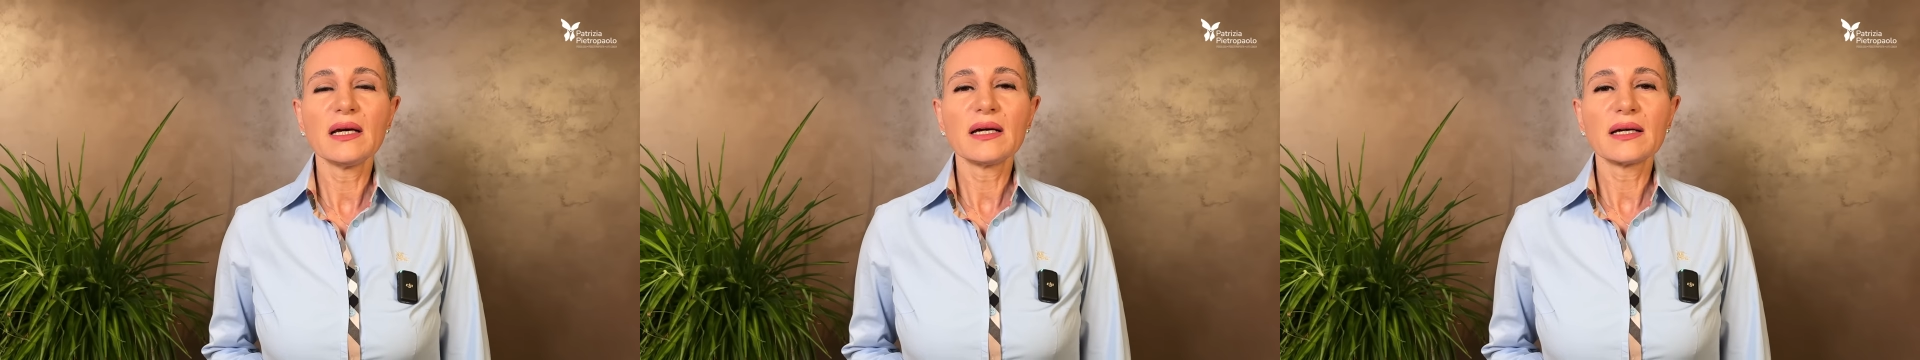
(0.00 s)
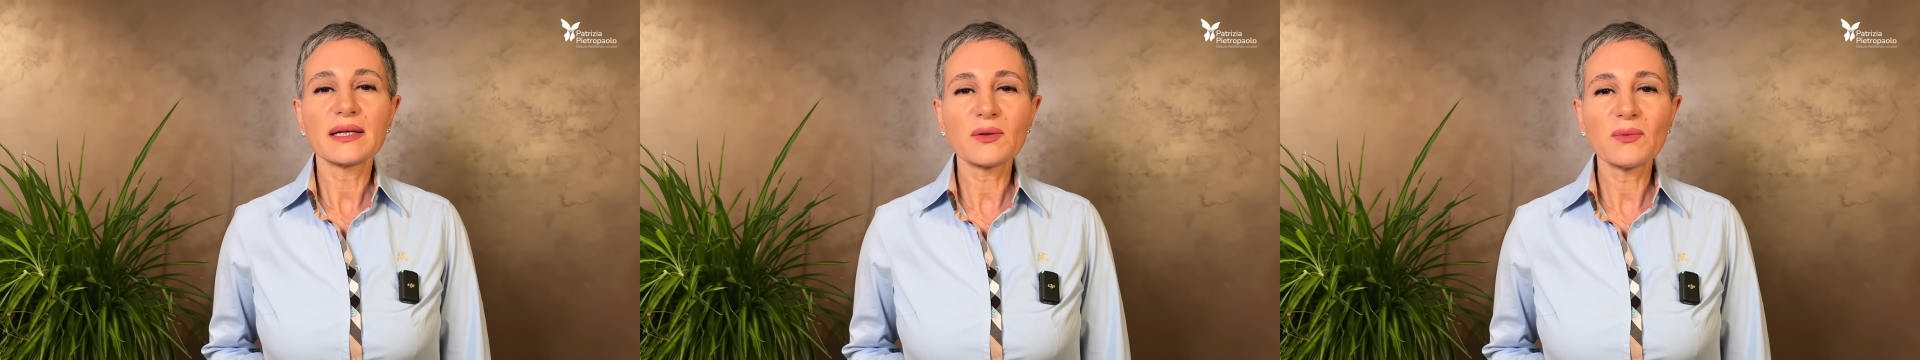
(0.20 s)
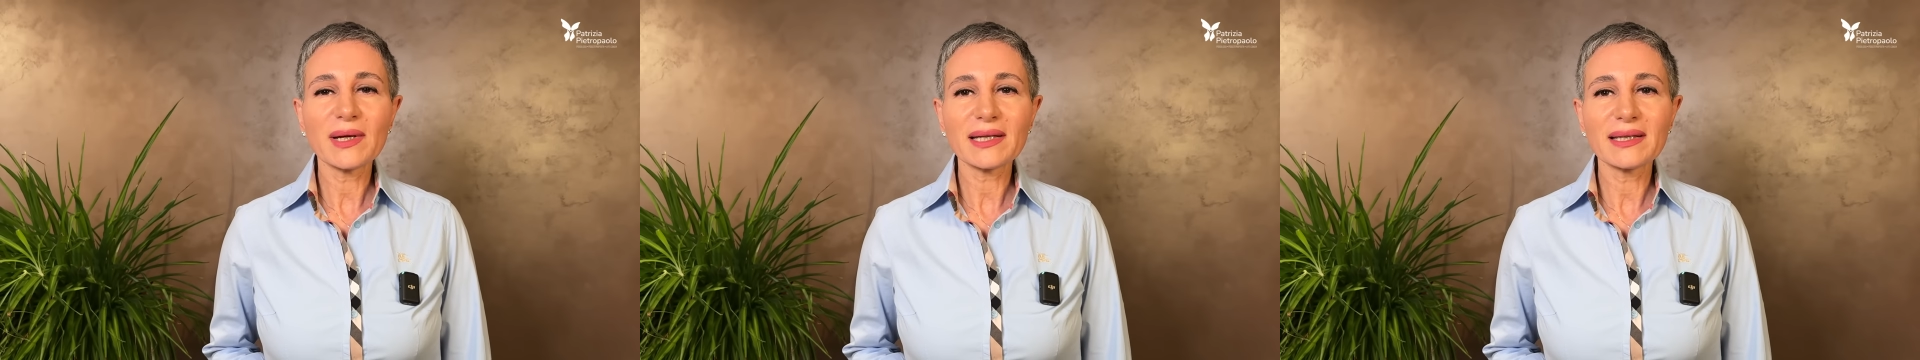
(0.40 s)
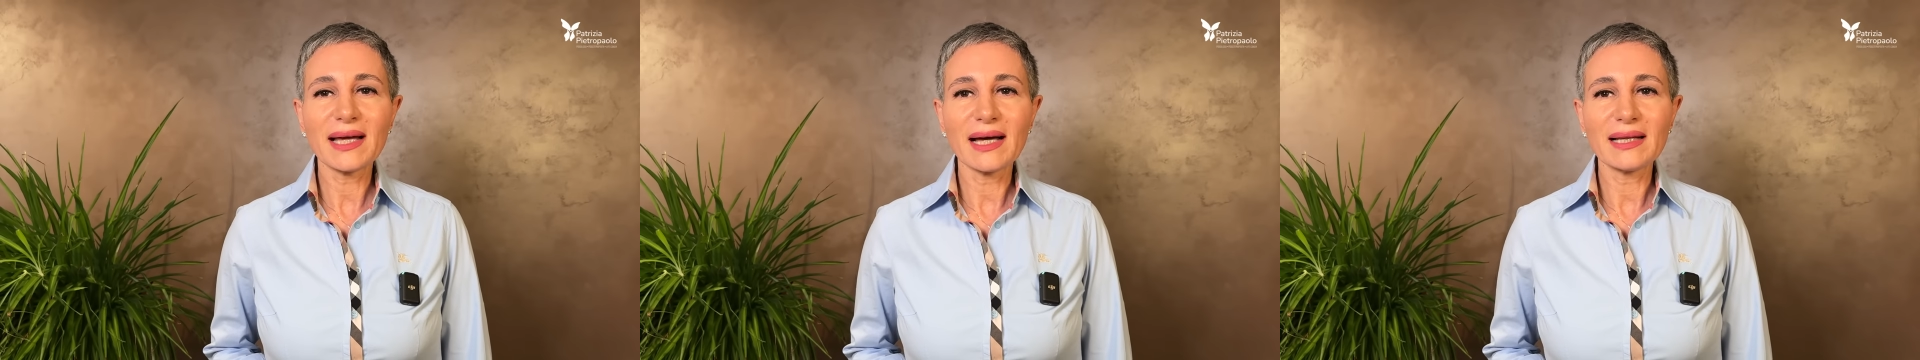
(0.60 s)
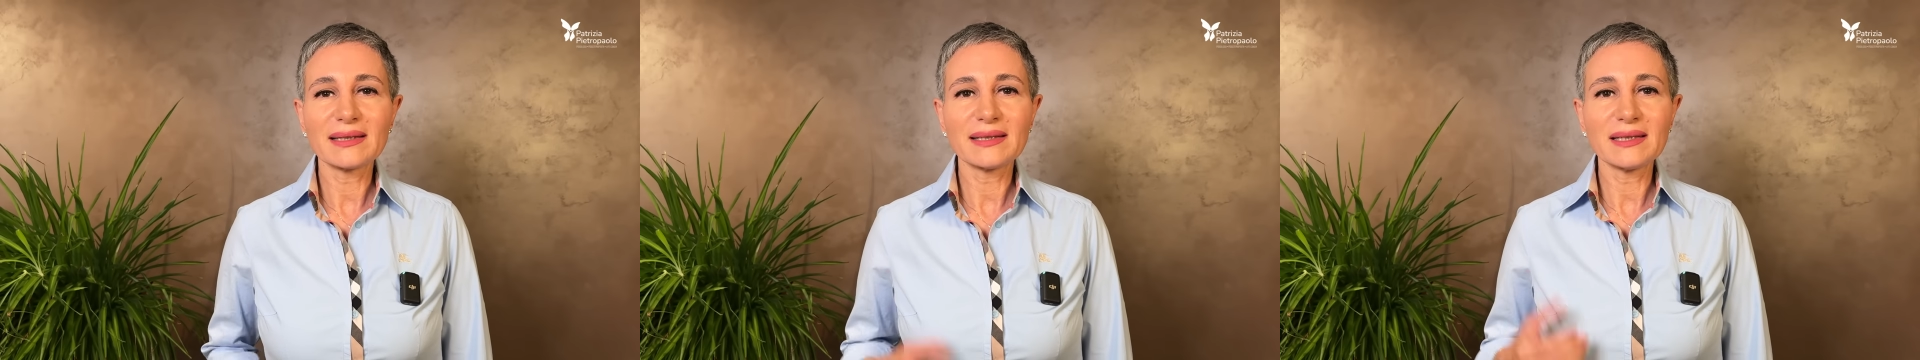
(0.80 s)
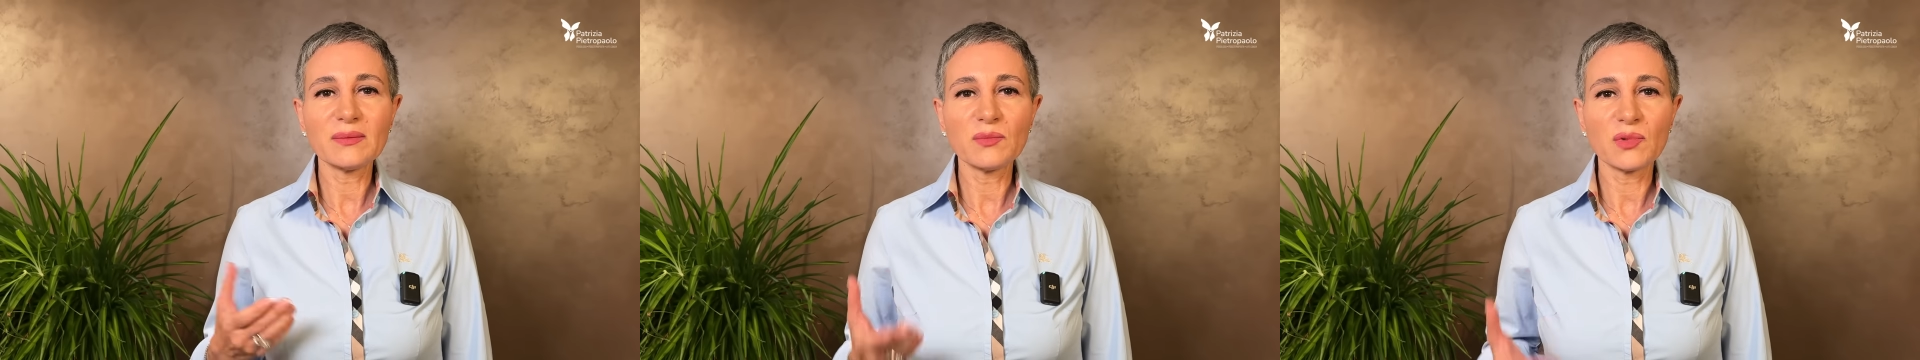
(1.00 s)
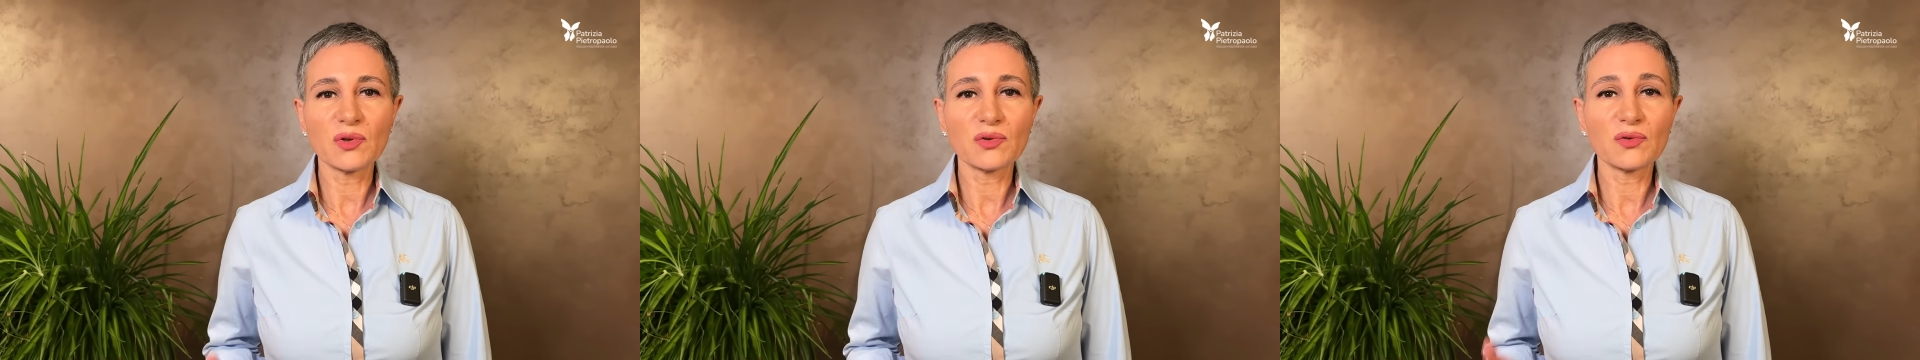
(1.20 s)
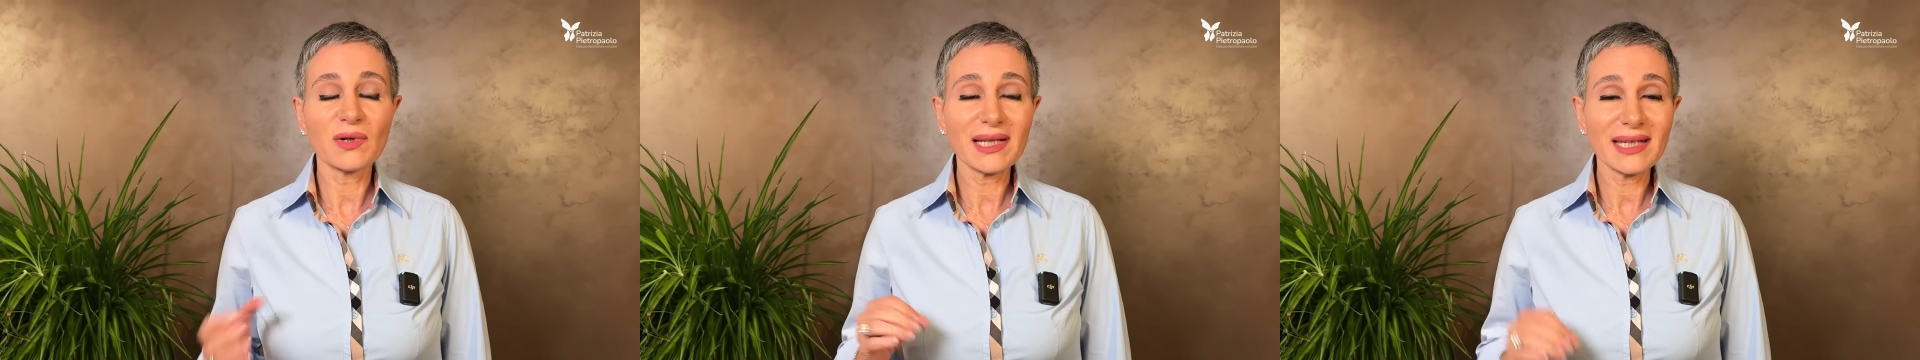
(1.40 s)
riguardanti il
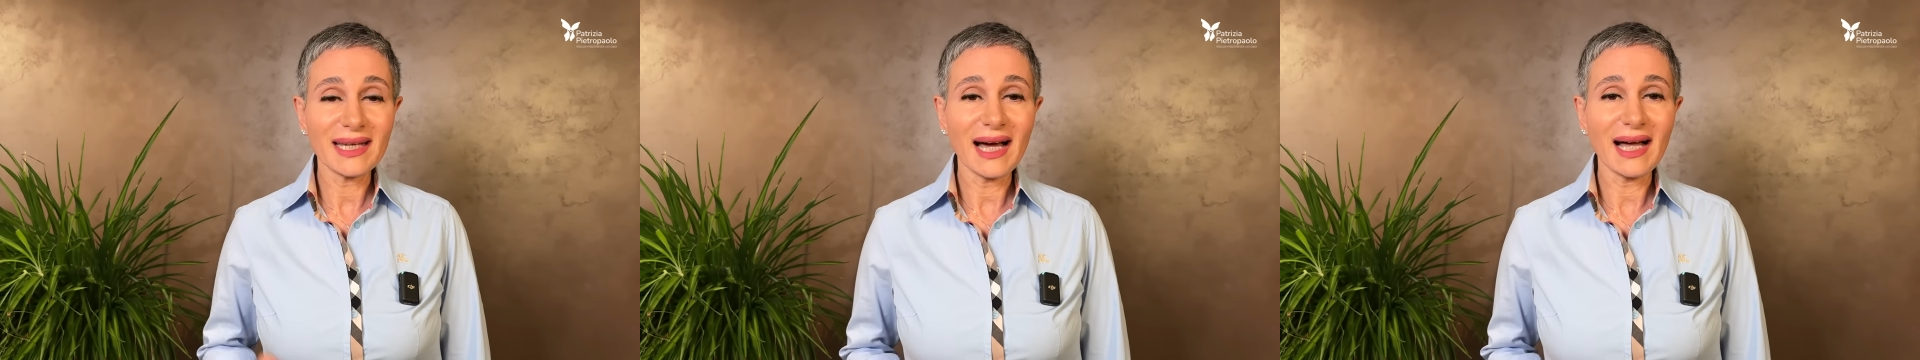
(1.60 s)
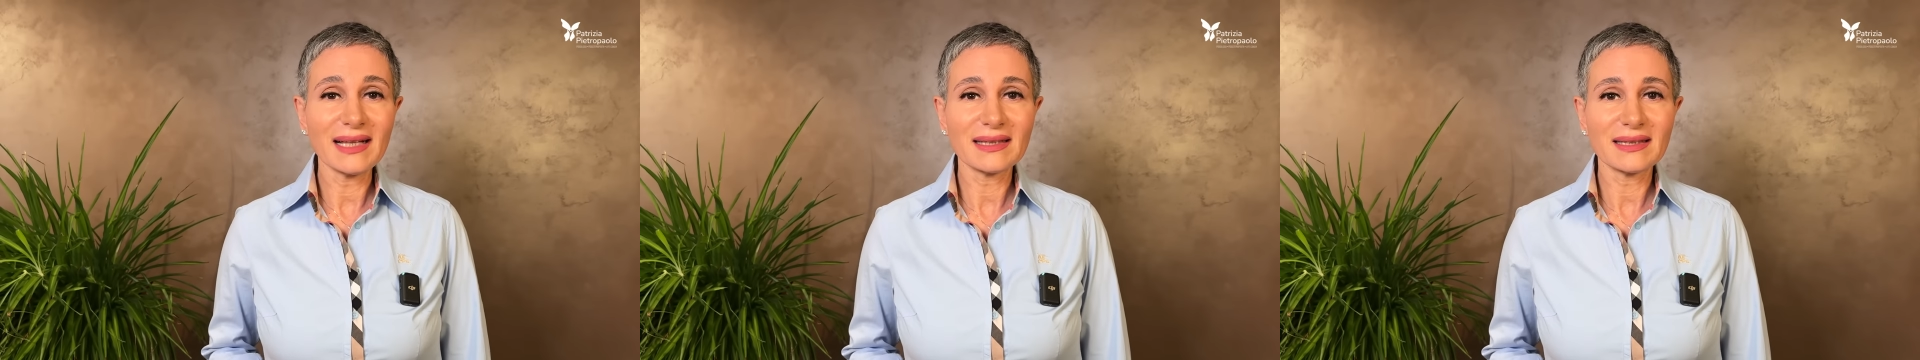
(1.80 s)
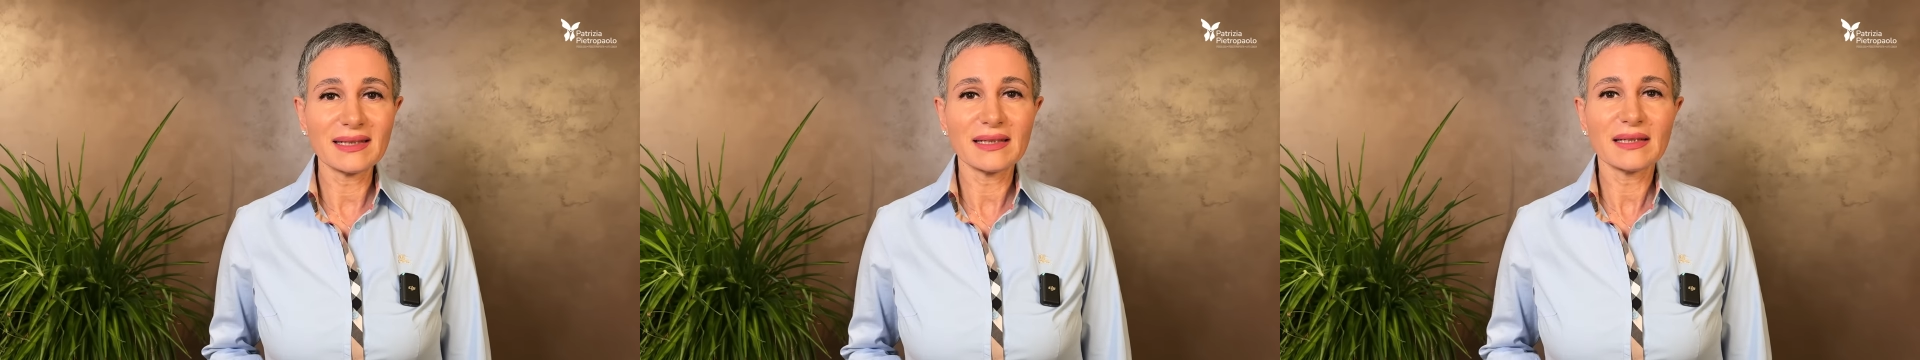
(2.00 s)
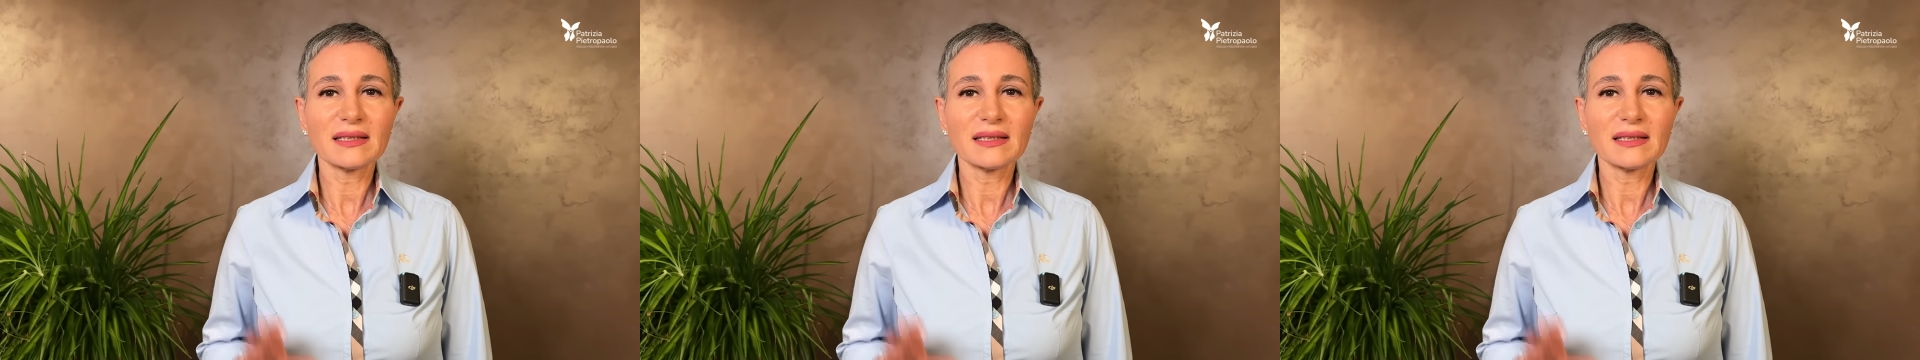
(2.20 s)
mondo e gli altri,